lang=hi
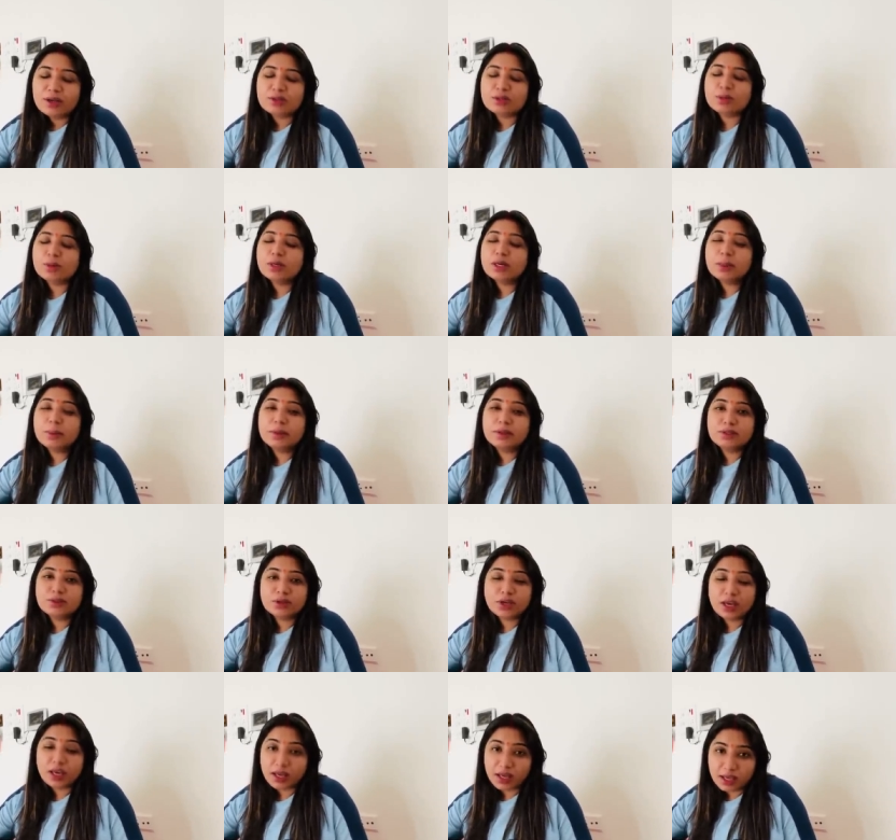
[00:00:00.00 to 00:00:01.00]
सुबह के बज
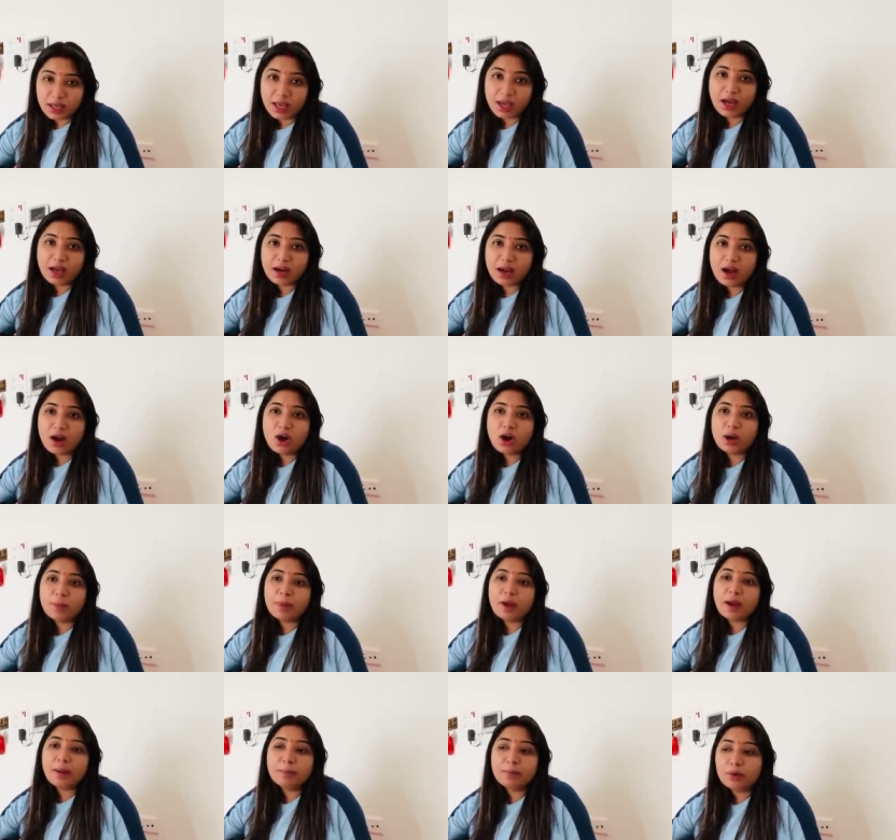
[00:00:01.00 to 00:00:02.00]
चुके हैं ग्यारह और
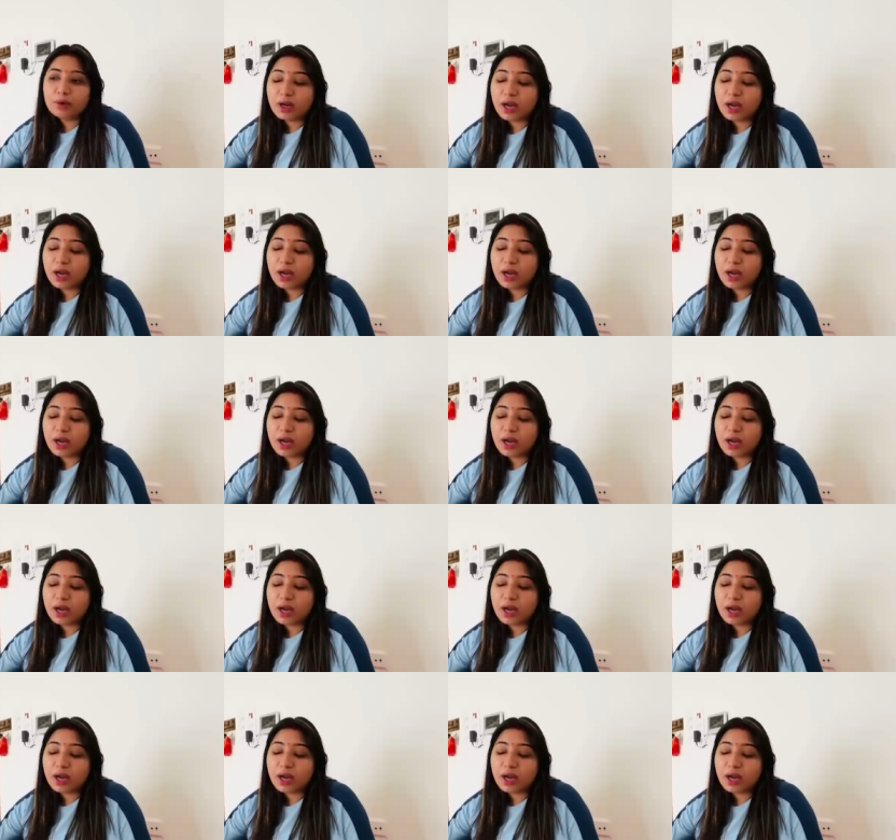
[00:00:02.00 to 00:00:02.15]
मैं आपको